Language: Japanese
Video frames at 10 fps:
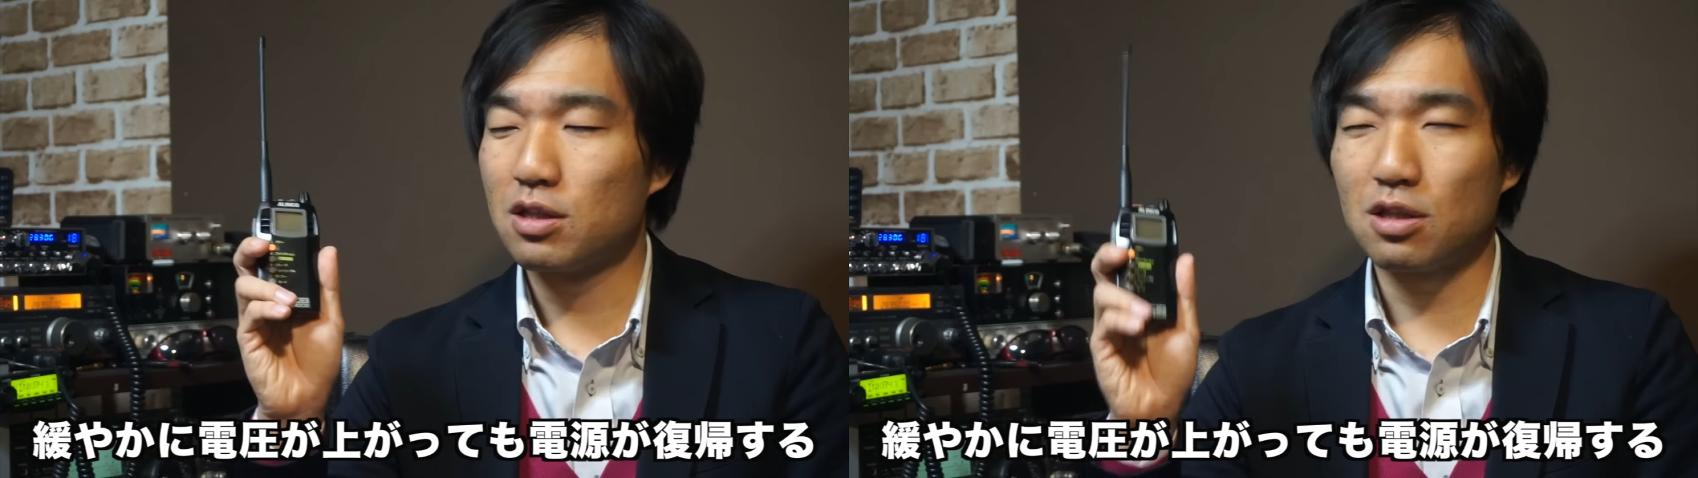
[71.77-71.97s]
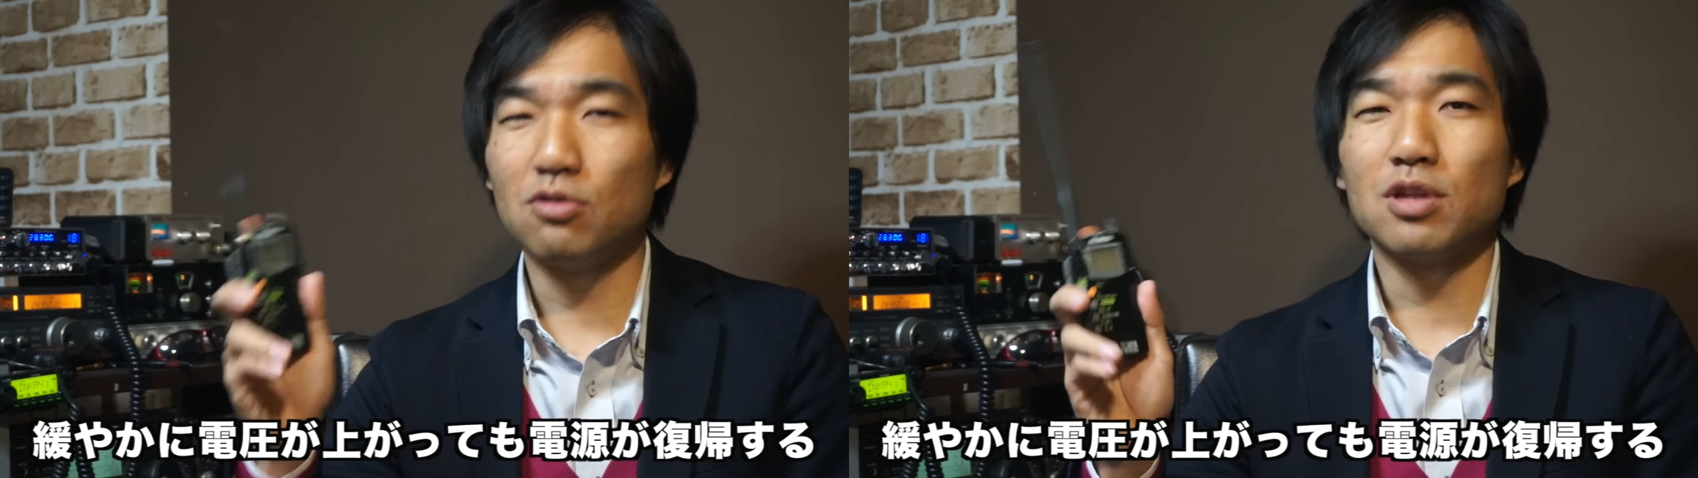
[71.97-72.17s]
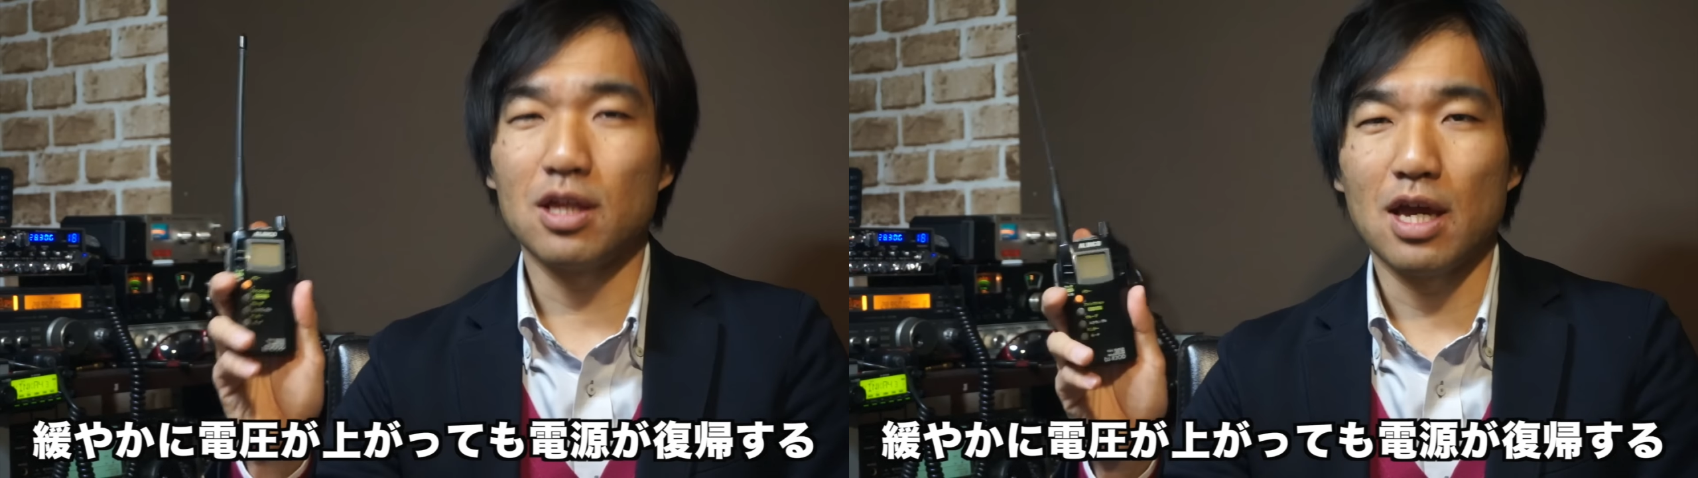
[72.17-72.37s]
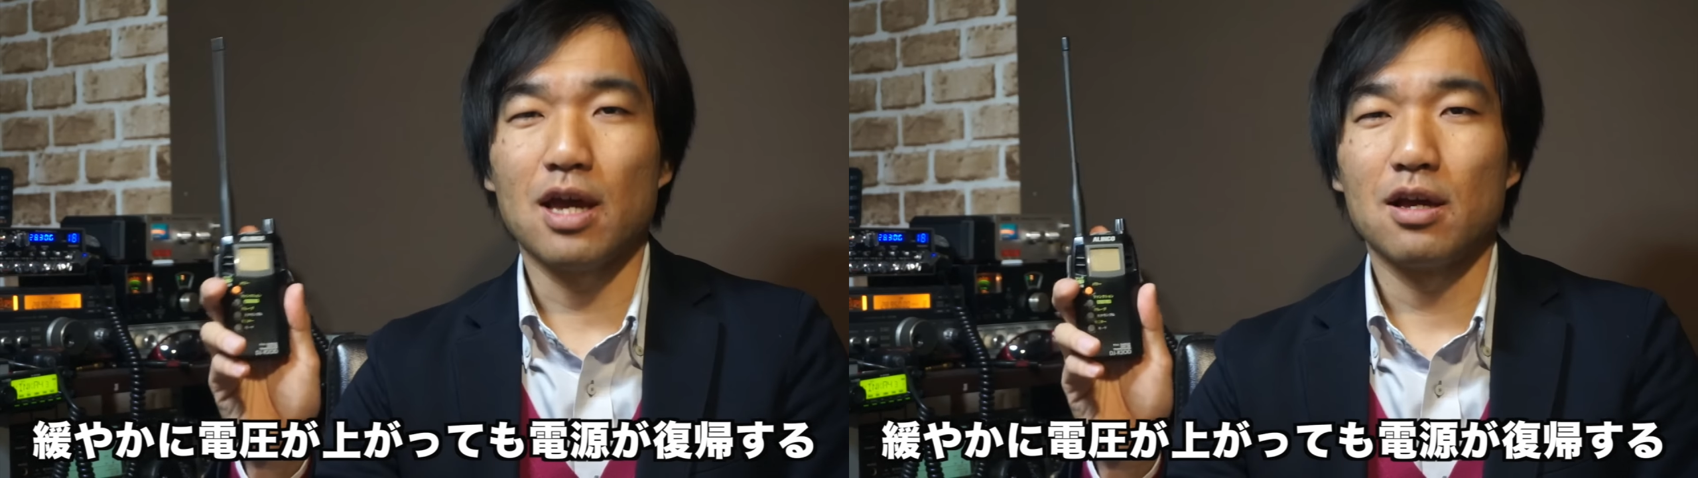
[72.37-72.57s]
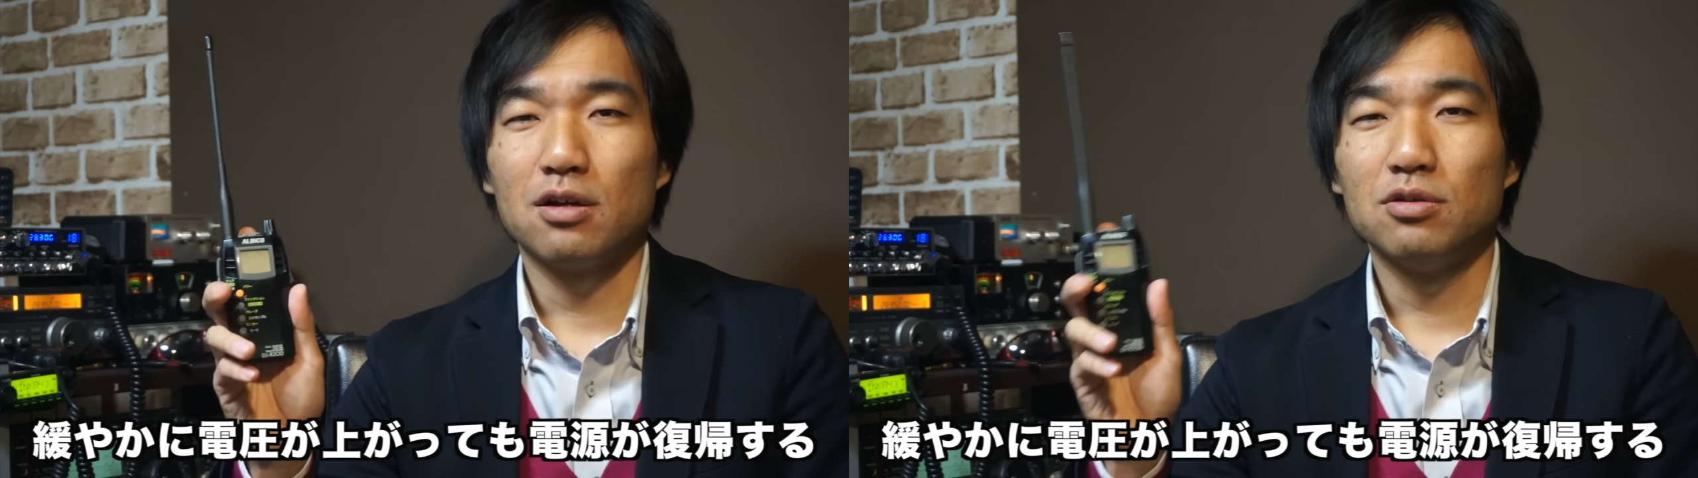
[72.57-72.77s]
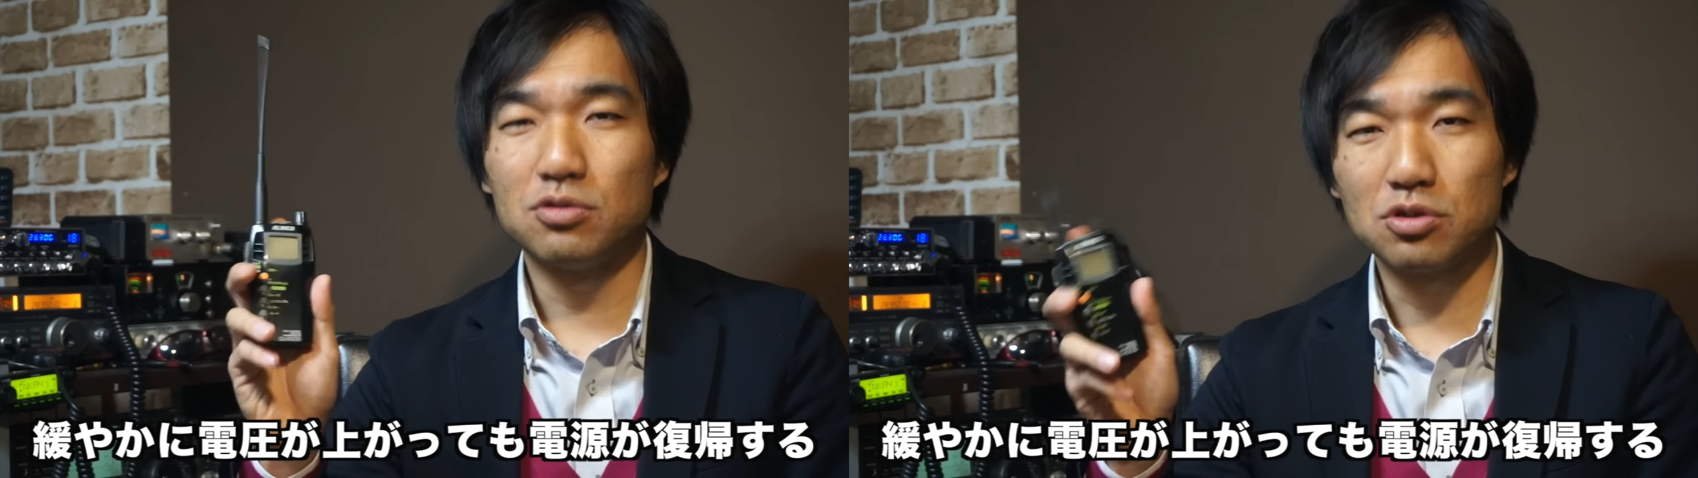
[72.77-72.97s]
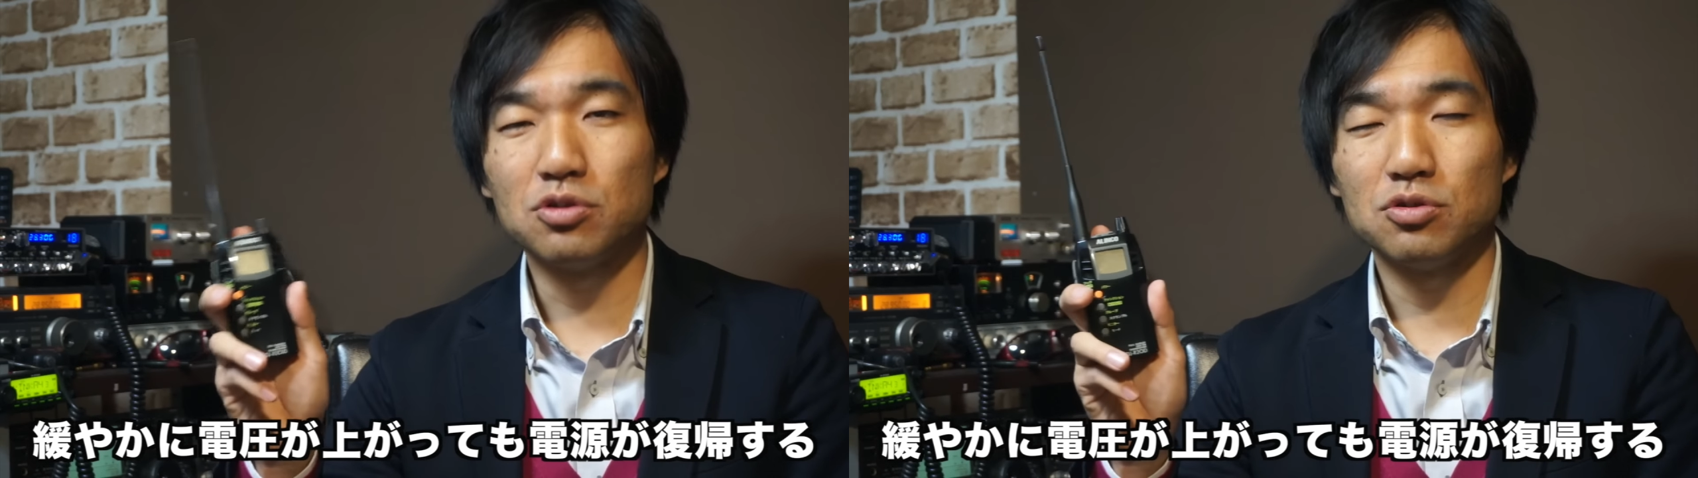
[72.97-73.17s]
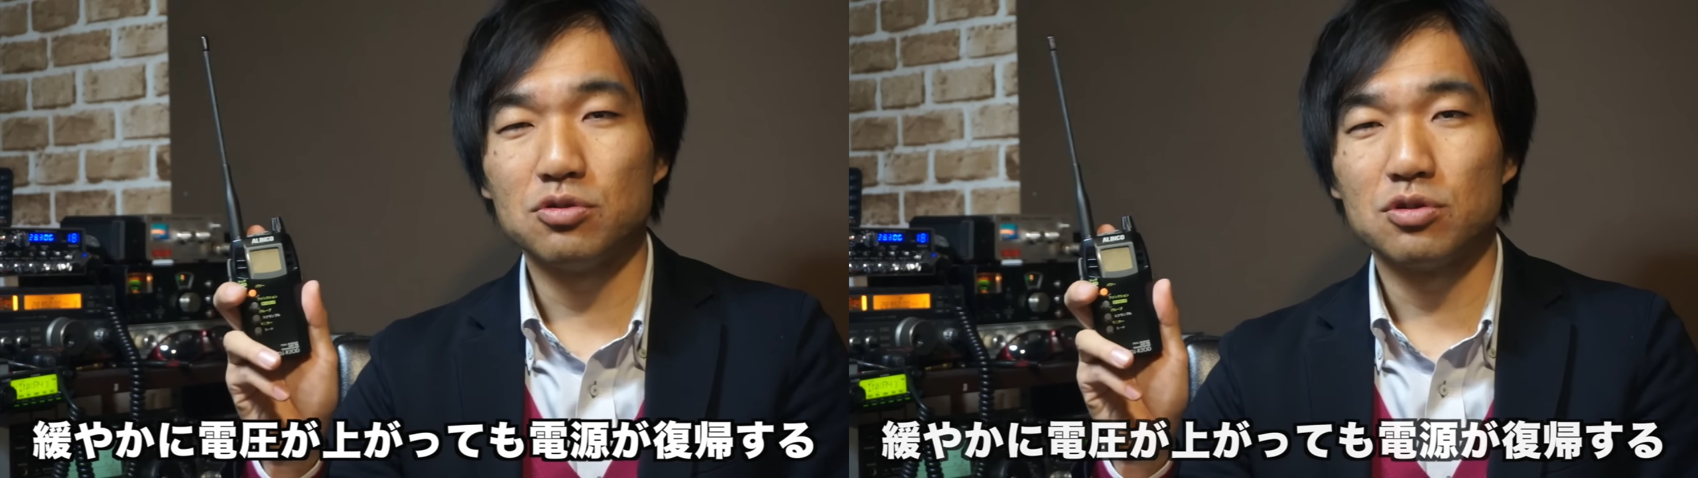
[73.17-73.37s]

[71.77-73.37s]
自動でね復旧